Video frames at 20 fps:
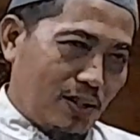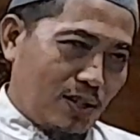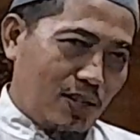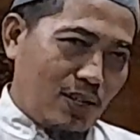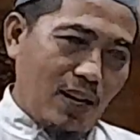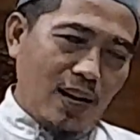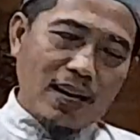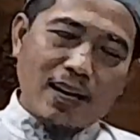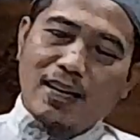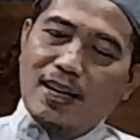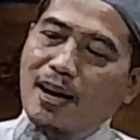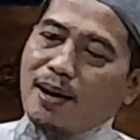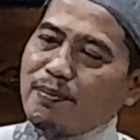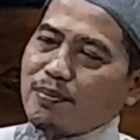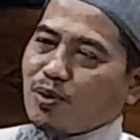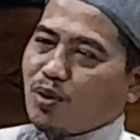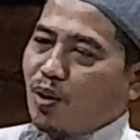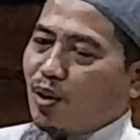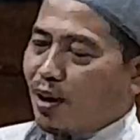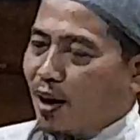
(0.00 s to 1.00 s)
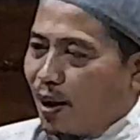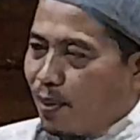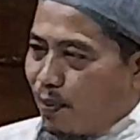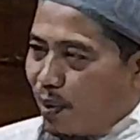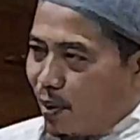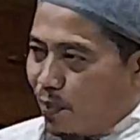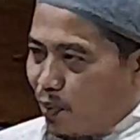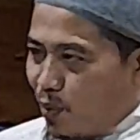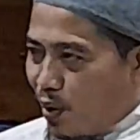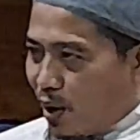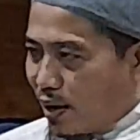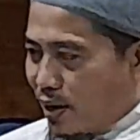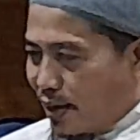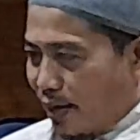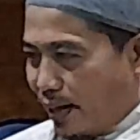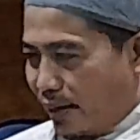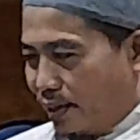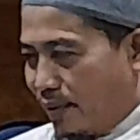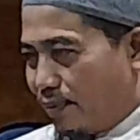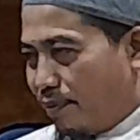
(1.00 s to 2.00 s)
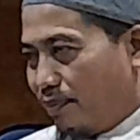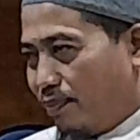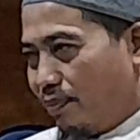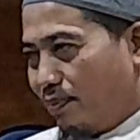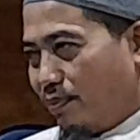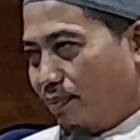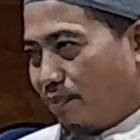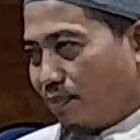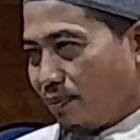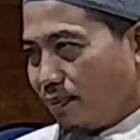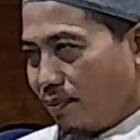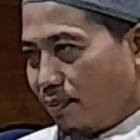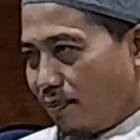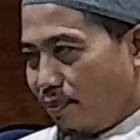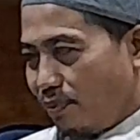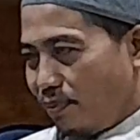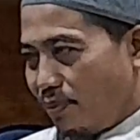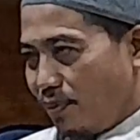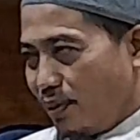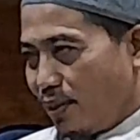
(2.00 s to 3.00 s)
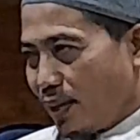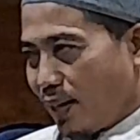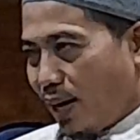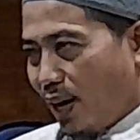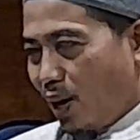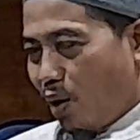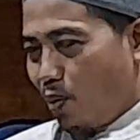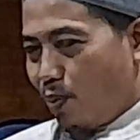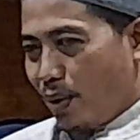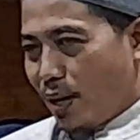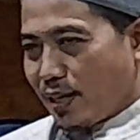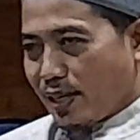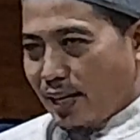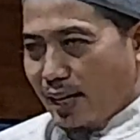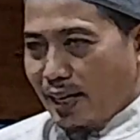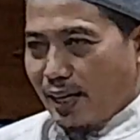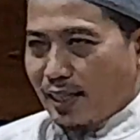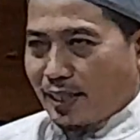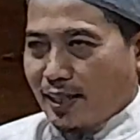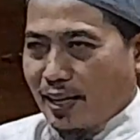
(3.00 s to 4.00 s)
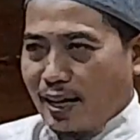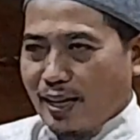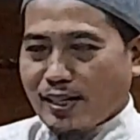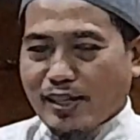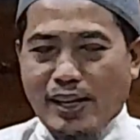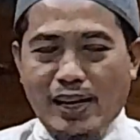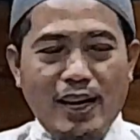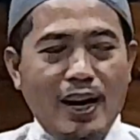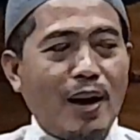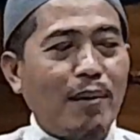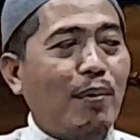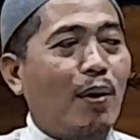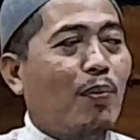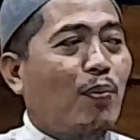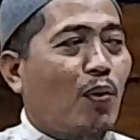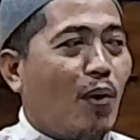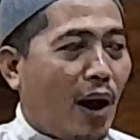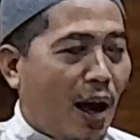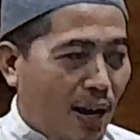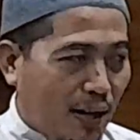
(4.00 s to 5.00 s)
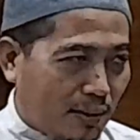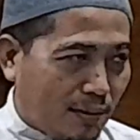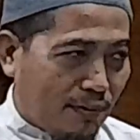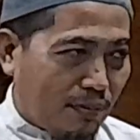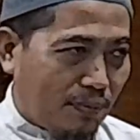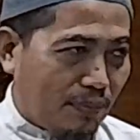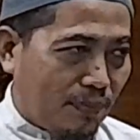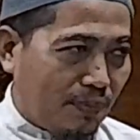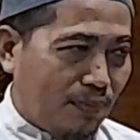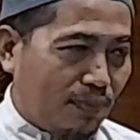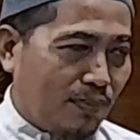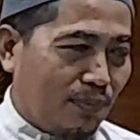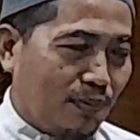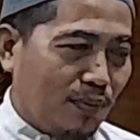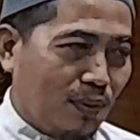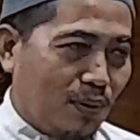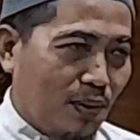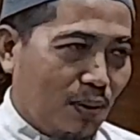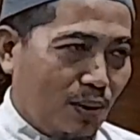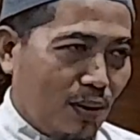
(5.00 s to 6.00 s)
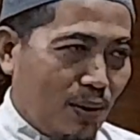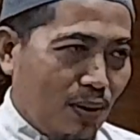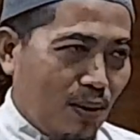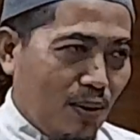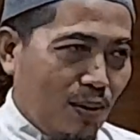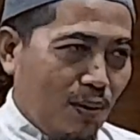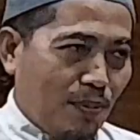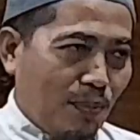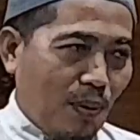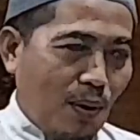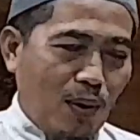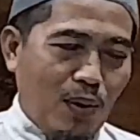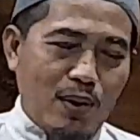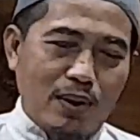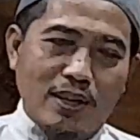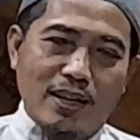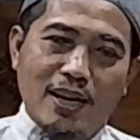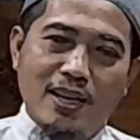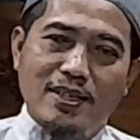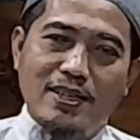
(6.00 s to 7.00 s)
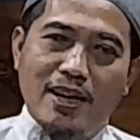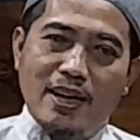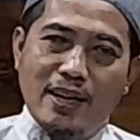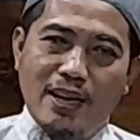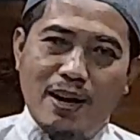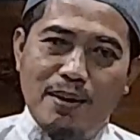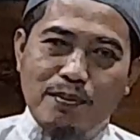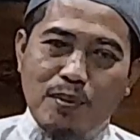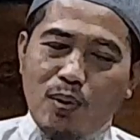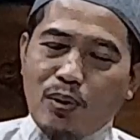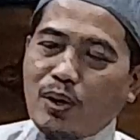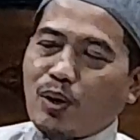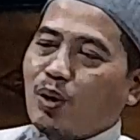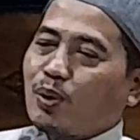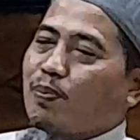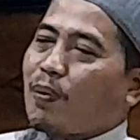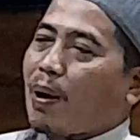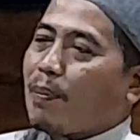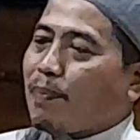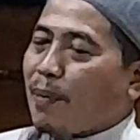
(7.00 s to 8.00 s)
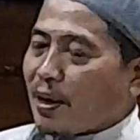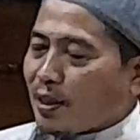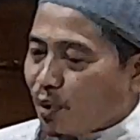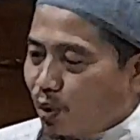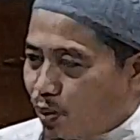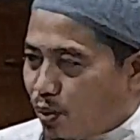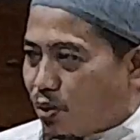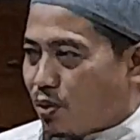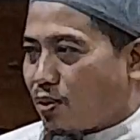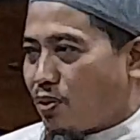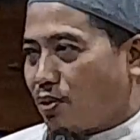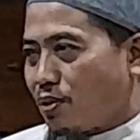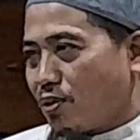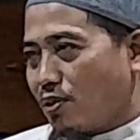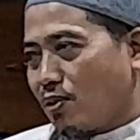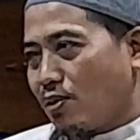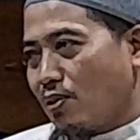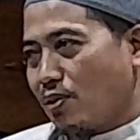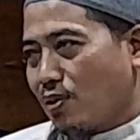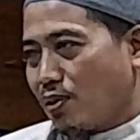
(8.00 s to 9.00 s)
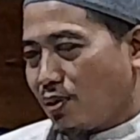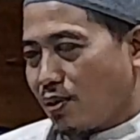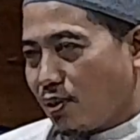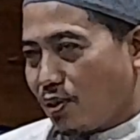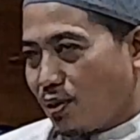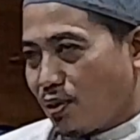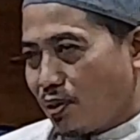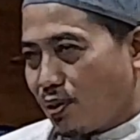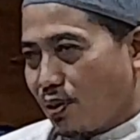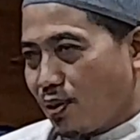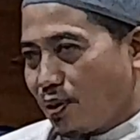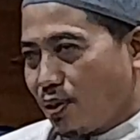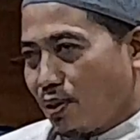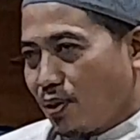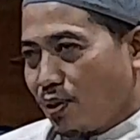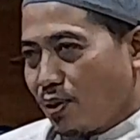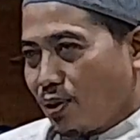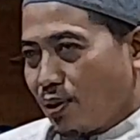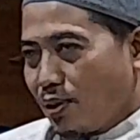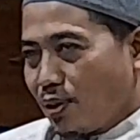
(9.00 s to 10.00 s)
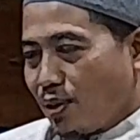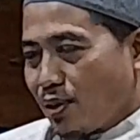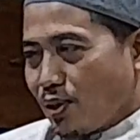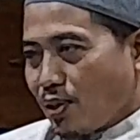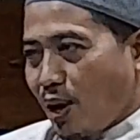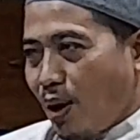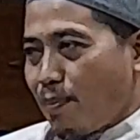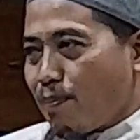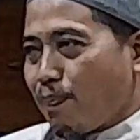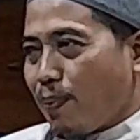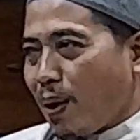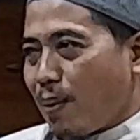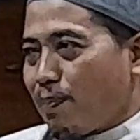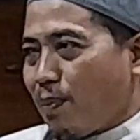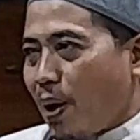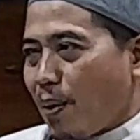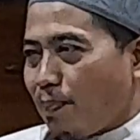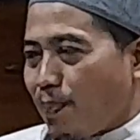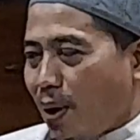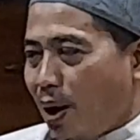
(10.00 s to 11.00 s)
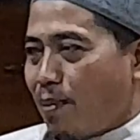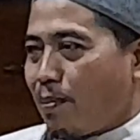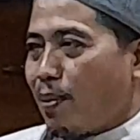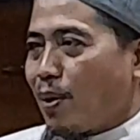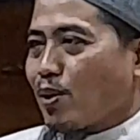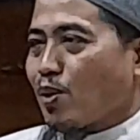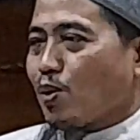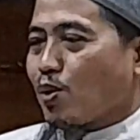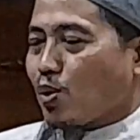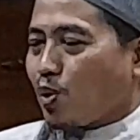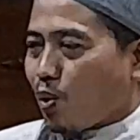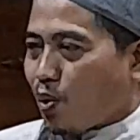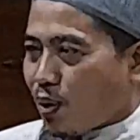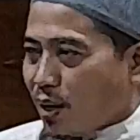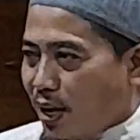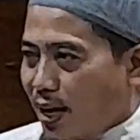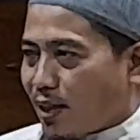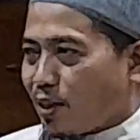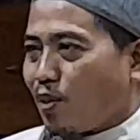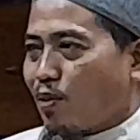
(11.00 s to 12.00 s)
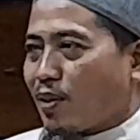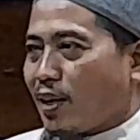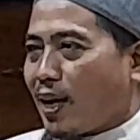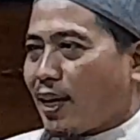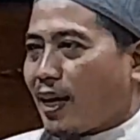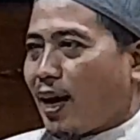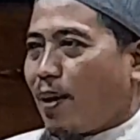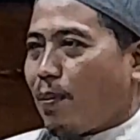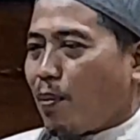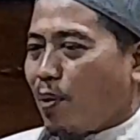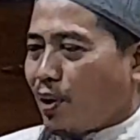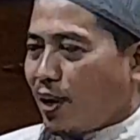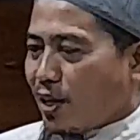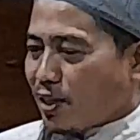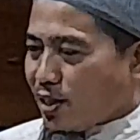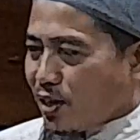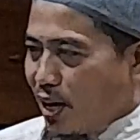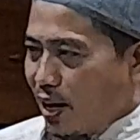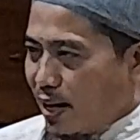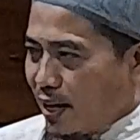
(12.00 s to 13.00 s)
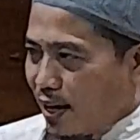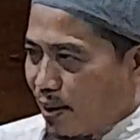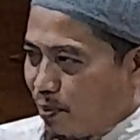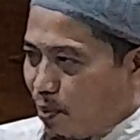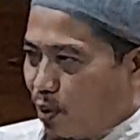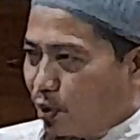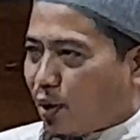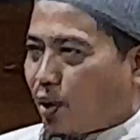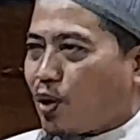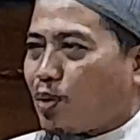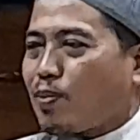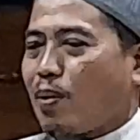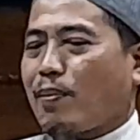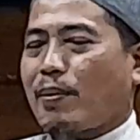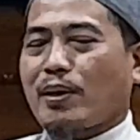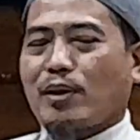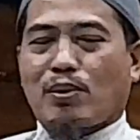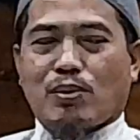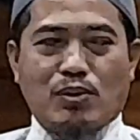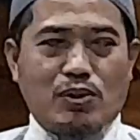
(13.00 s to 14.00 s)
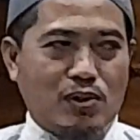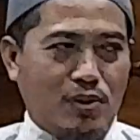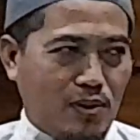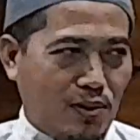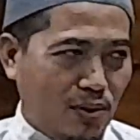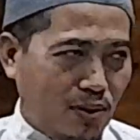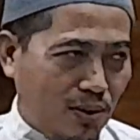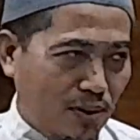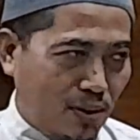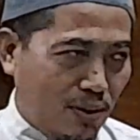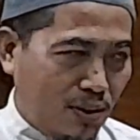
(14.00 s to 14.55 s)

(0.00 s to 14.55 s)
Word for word: Sedangkan Amsol nggak mau pulang dia. Kalau bahasa kita, saya nggak mau pulang. Pokoknya saya mau ikut bapak terus. Sampai bapak masuk surga atau neraka. Pokoknya saya mau ikut bapak terus.